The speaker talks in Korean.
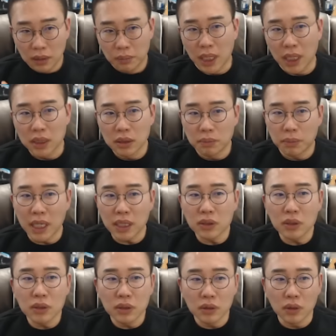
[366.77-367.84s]
많이
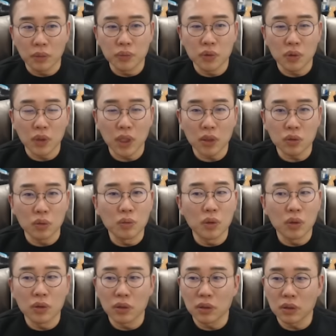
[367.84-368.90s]
빠져있는 업종의
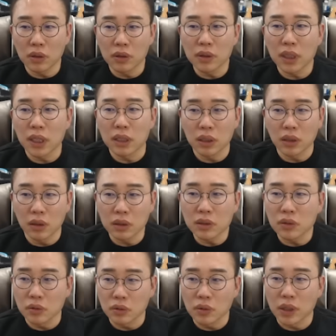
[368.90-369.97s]
종목을 컨택하는 게
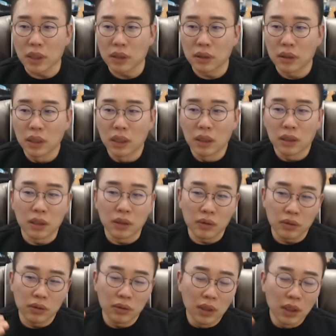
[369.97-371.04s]
훨씬 더 좋아요.
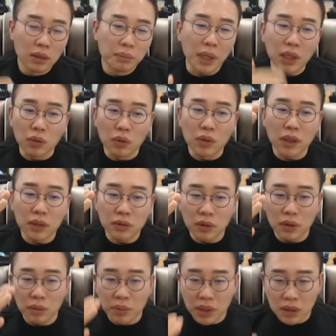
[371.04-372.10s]
그래서 많이
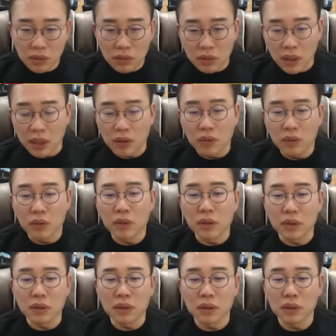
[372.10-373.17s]
올라갔던 게 밑으로 내려온
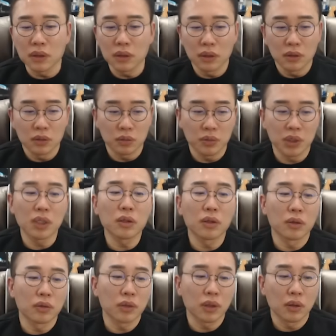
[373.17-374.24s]
것들은 좀 쉬울
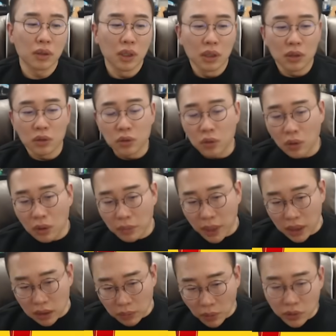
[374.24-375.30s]
거고요. 그동안
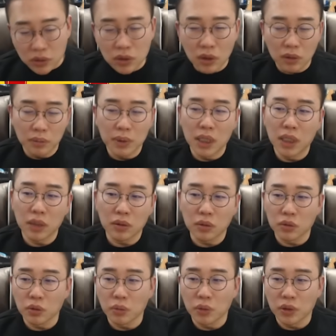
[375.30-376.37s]
많이 먼저
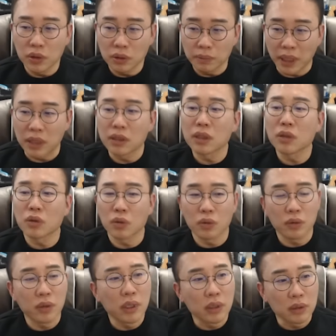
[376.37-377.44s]
밀렸던 종목은 반등이
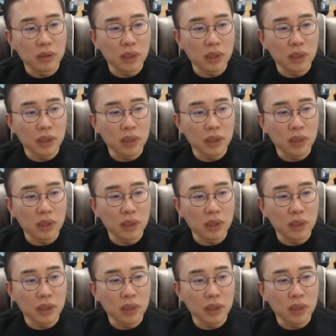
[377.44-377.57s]
들어올 거예요.